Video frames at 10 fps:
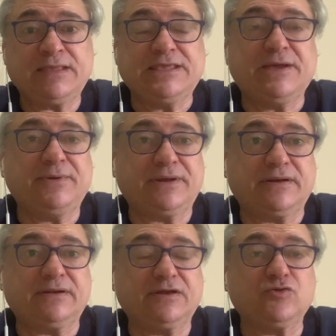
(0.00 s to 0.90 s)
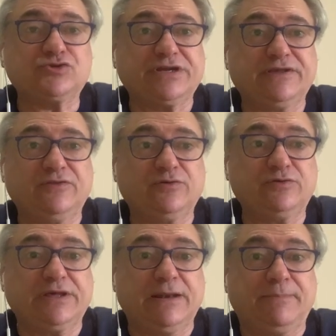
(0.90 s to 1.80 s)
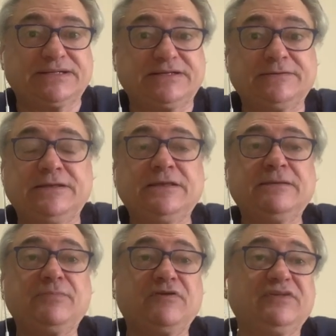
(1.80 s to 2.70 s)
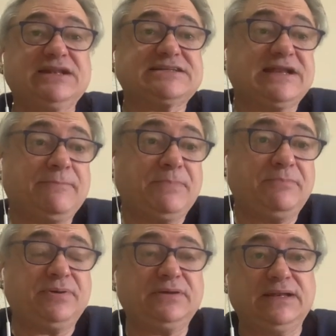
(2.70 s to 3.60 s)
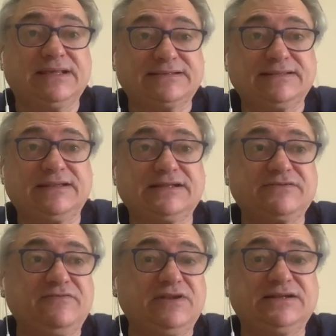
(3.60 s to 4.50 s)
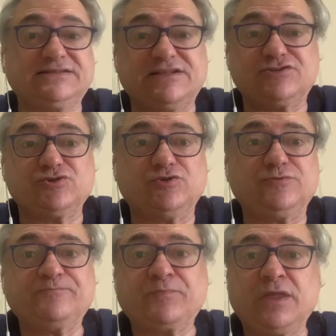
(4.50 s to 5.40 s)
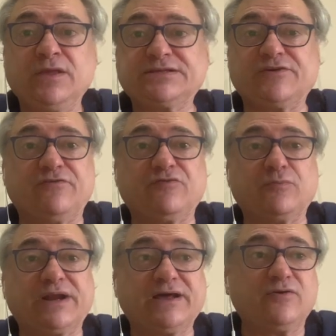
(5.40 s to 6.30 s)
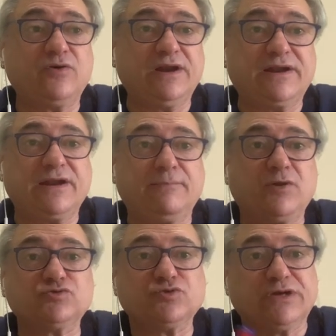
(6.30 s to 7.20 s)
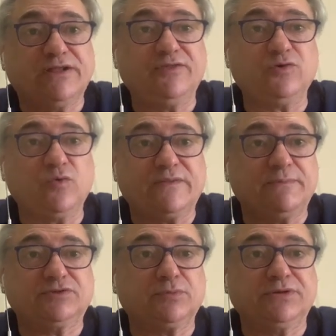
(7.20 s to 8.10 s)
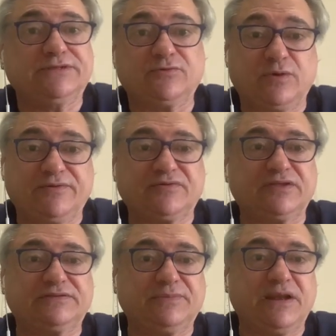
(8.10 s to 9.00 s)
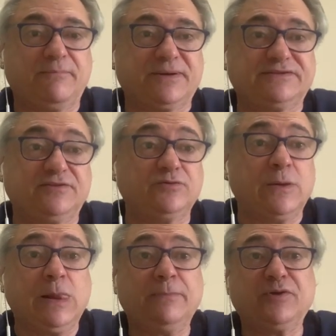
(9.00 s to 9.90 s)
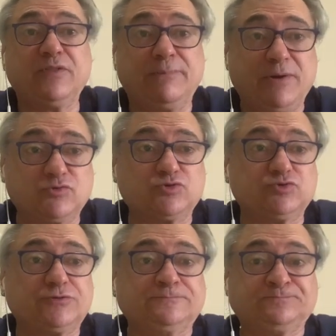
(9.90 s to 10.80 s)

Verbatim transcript: y haber conseguido el pase. Pero al final será Pep el que esté en las semifinales y el Cholo se conformará con el gran aplauso que le dio el Wanda Metropolitano una vez que terminara el partido. Pero de aplausos